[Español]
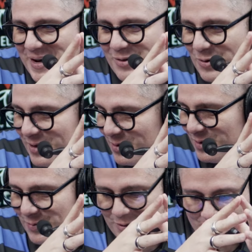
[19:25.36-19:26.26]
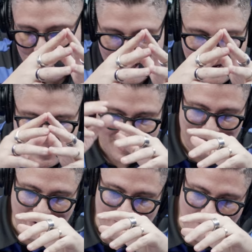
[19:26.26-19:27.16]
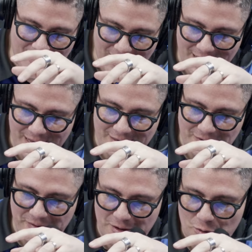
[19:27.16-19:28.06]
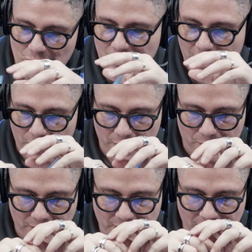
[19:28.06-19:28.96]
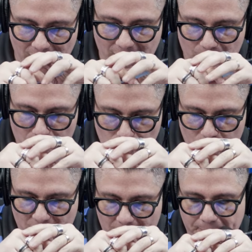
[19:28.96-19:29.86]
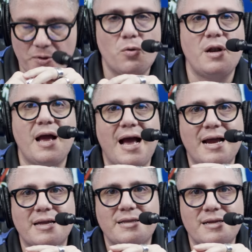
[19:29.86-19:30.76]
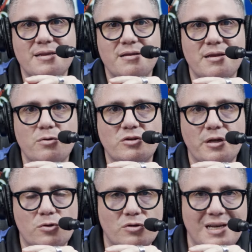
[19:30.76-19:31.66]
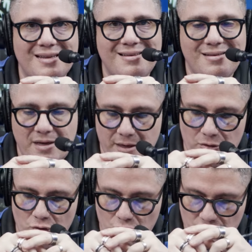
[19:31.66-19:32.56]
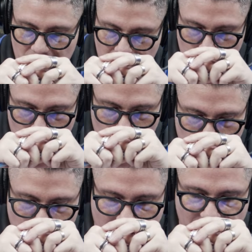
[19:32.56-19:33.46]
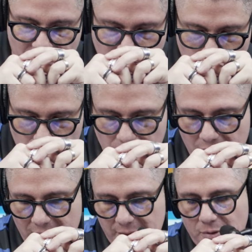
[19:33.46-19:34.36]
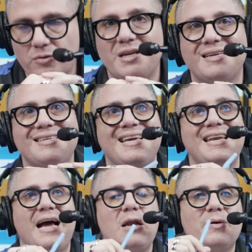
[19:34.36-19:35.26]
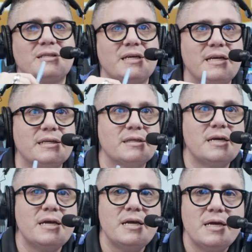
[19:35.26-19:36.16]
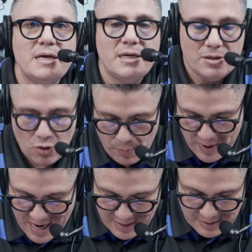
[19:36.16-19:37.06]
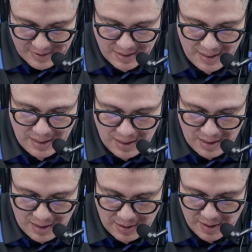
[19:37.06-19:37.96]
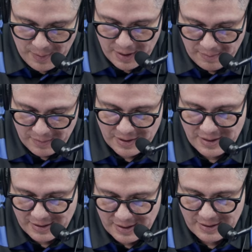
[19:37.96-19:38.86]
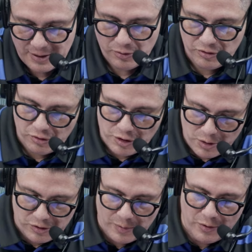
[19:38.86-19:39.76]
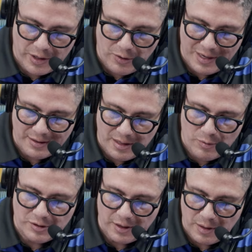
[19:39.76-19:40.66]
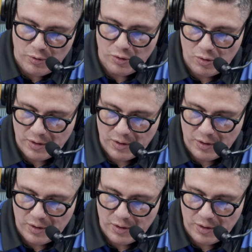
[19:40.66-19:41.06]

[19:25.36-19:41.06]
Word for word: para todos de Club Deportivo Águila. También recordarles que desafíen todos los terrenos y conquistar el camino a tu manera con la AKT 200 y la TT200 Adventure. Las encontrás en almacenes Tropigas y también desde hace 118 años salvadoreños latimos al ritmo de dos